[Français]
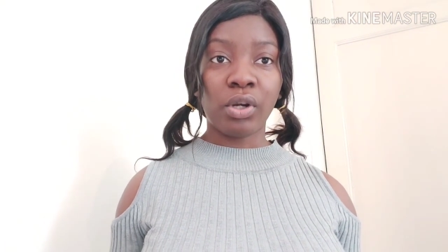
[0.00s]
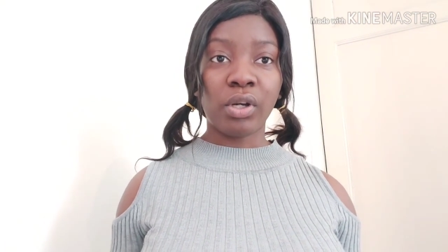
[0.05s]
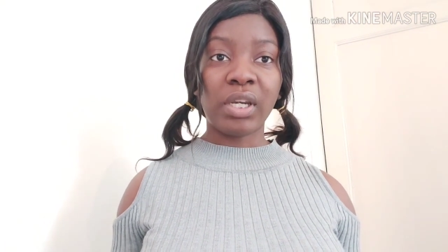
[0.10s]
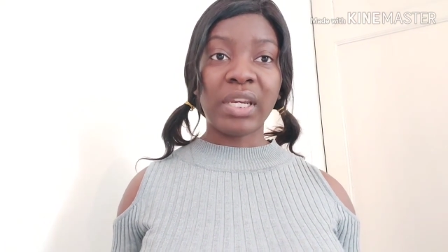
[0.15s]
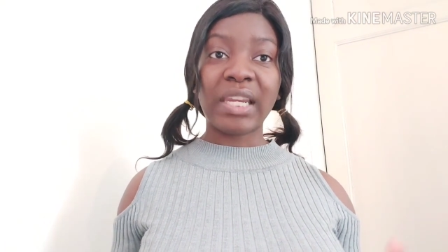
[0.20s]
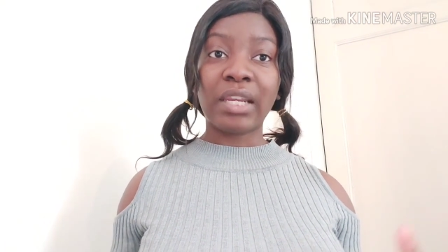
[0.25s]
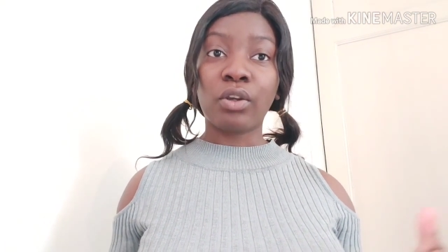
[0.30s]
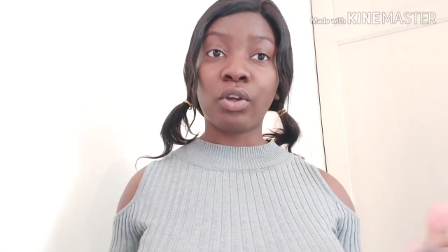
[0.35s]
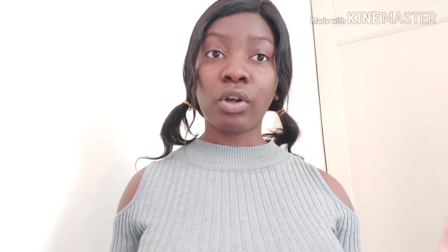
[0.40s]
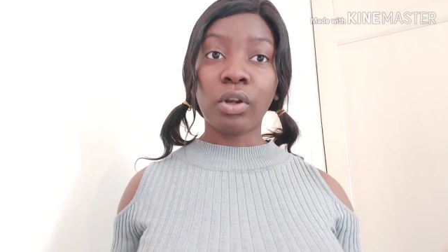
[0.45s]

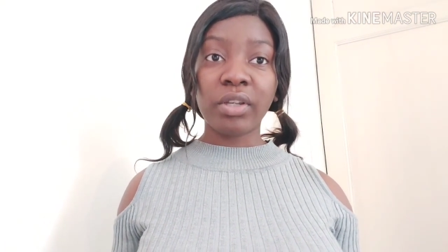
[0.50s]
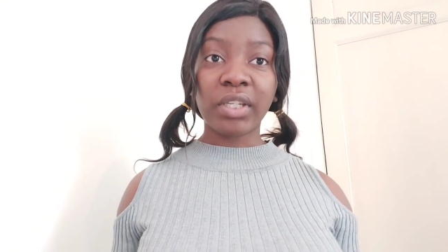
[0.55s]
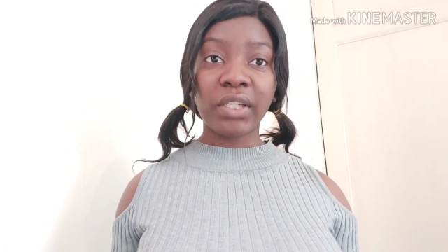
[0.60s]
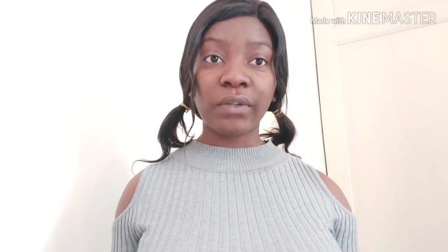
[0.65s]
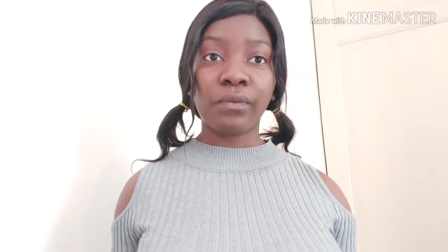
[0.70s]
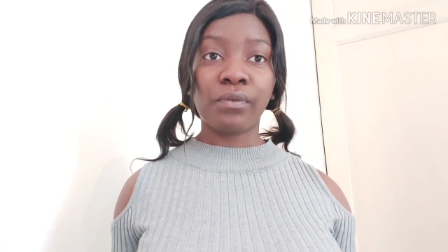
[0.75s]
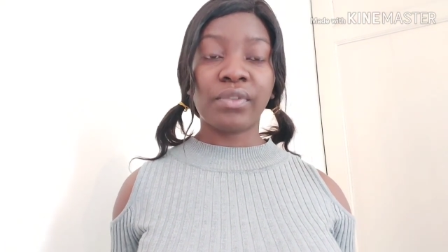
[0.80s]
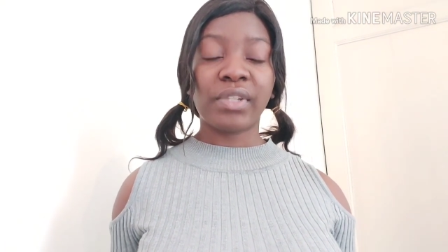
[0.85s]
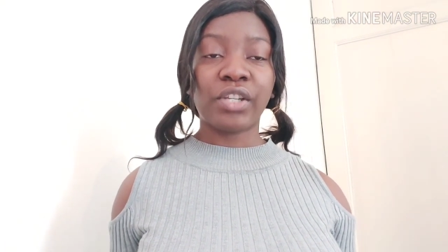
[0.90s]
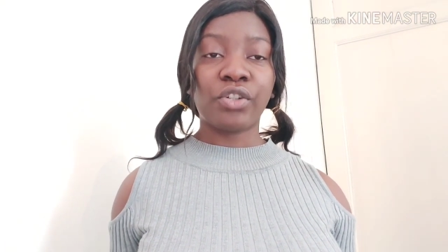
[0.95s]
l'école
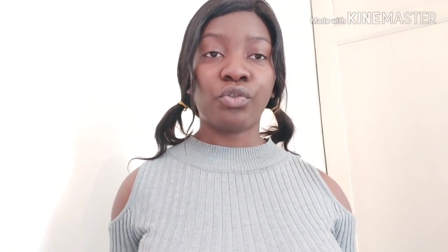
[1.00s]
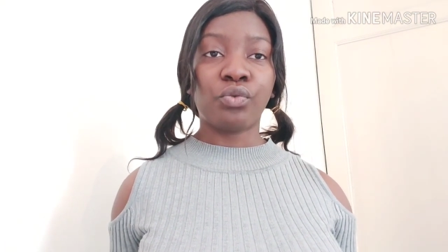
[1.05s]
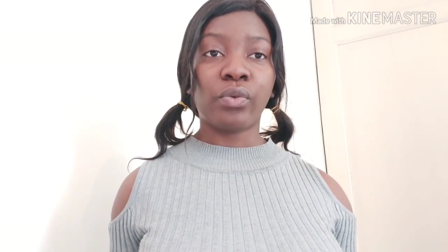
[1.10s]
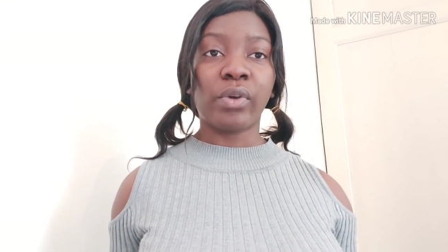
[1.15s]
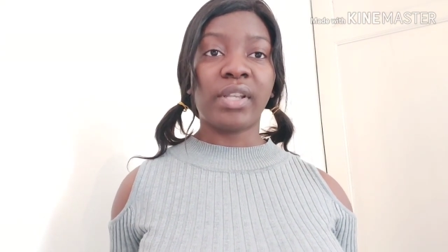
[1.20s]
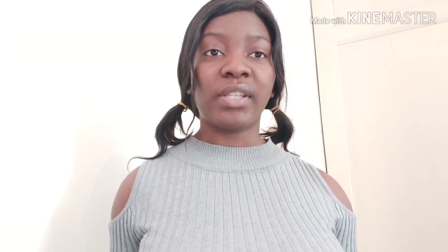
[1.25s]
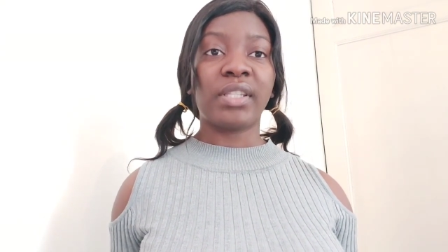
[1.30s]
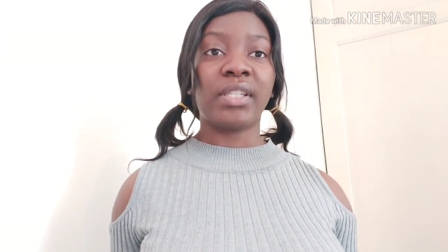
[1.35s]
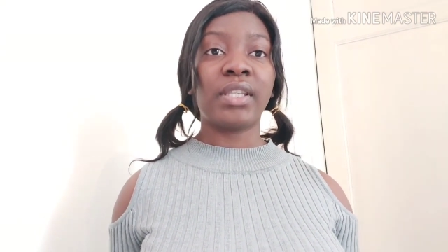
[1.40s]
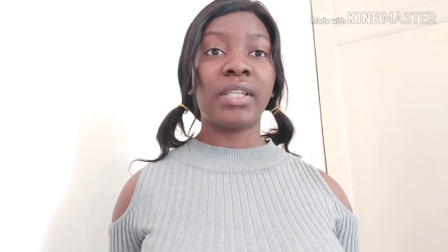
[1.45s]
qui vous a
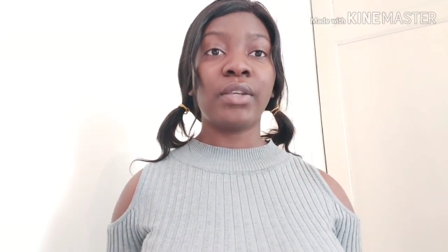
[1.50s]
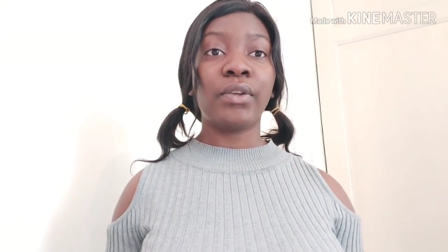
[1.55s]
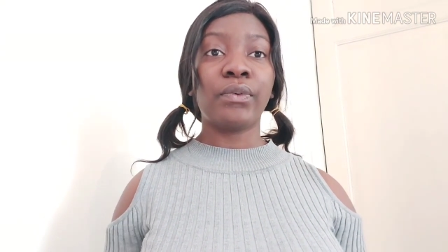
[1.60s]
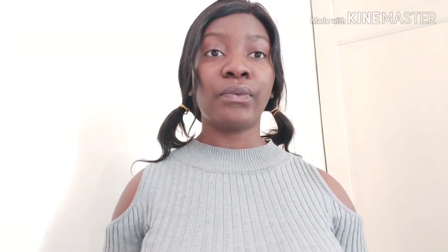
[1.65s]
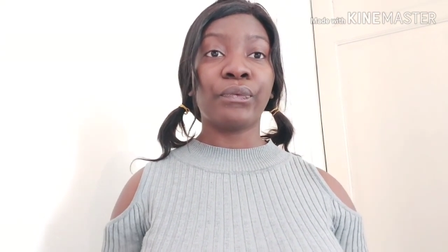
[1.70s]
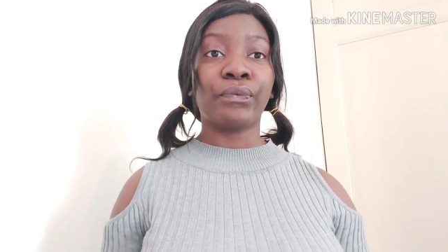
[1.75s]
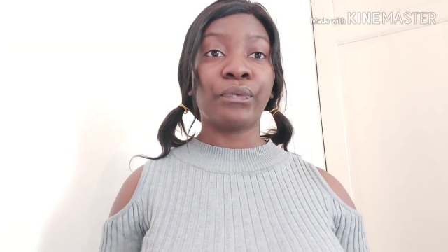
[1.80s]
choisi,